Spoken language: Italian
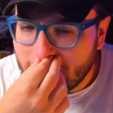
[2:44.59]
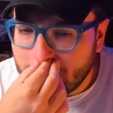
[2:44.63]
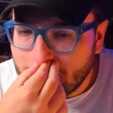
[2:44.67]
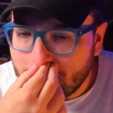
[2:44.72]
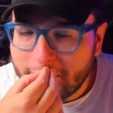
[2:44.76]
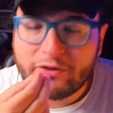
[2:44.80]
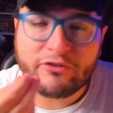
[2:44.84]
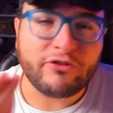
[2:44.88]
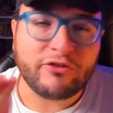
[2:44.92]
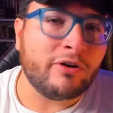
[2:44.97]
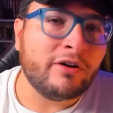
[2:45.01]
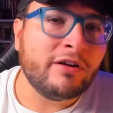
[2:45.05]

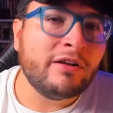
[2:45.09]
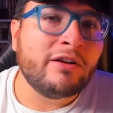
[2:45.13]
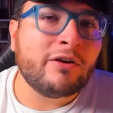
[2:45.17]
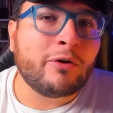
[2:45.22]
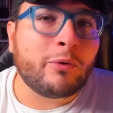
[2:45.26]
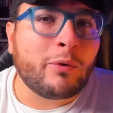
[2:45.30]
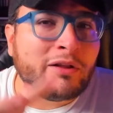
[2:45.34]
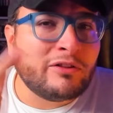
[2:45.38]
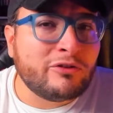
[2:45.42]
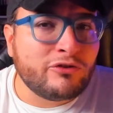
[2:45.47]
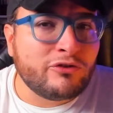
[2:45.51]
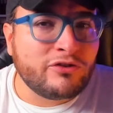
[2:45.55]
Perciò
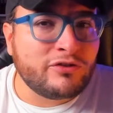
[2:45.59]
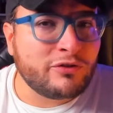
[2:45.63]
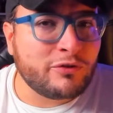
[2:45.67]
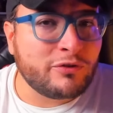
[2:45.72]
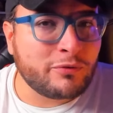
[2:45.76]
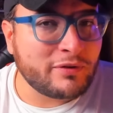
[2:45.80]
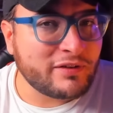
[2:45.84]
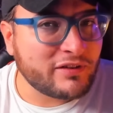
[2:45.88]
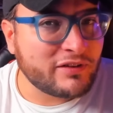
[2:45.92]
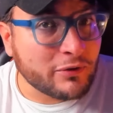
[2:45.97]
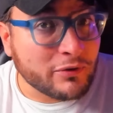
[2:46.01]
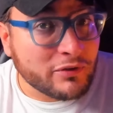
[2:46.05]
quando ci sono
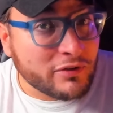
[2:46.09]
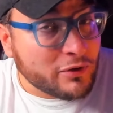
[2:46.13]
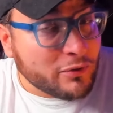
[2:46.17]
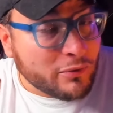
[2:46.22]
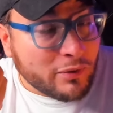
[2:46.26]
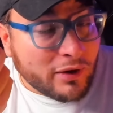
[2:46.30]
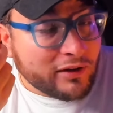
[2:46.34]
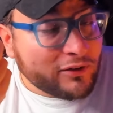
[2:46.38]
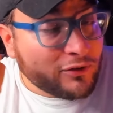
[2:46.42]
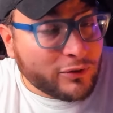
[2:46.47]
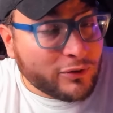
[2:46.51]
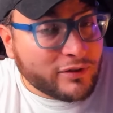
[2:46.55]
queste cose
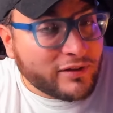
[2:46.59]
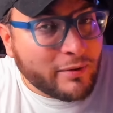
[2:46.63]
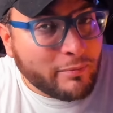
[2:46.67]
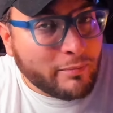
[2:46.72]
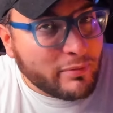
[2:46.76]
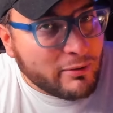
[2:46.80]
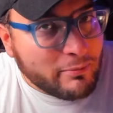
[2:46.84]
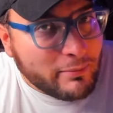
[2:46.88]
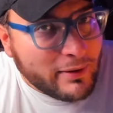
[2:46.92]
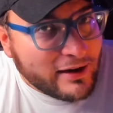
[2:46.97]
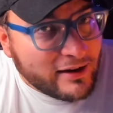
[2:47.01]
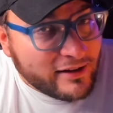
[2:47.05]
qua sono
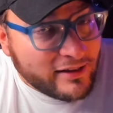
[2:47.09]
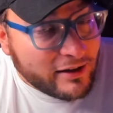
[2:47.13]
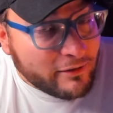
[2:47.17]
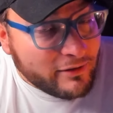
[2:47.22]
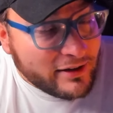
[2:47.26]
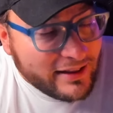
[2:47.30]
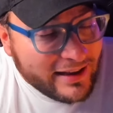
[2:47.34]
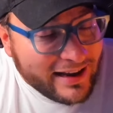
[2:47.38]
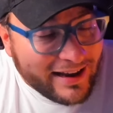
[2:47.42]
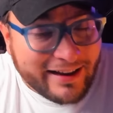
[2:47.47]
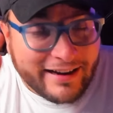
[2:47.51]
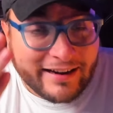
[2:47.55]
sempre belle da
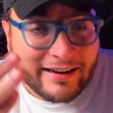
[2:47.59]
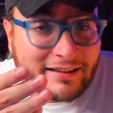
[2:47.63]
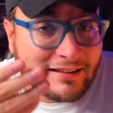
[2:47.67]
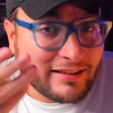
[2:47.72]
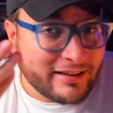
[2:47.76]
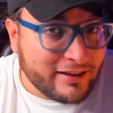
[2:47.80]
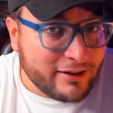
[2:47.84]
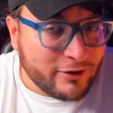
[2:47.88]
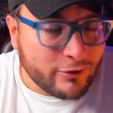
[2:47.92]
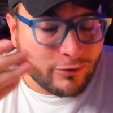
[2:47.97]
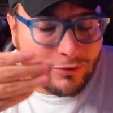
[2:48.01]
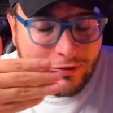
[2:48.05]
vedere
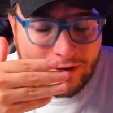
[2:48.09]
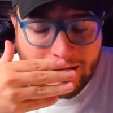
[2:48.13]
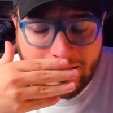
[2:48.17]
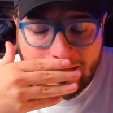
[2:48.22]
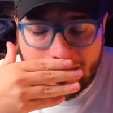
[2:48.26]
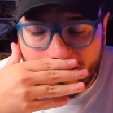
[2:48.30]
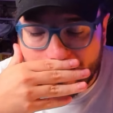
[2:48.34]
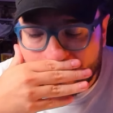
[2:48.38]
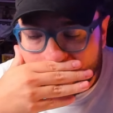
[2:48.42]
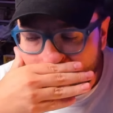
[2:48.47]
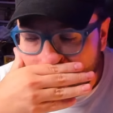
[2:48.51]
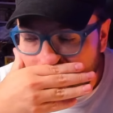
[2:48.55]
in ogni
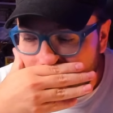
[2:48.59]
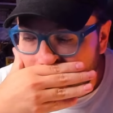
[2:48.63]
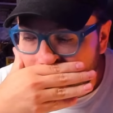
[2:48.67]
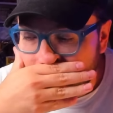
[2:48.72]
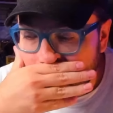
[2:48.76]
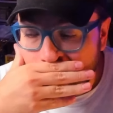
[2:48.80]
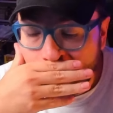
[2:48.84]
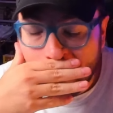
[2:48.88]
caso,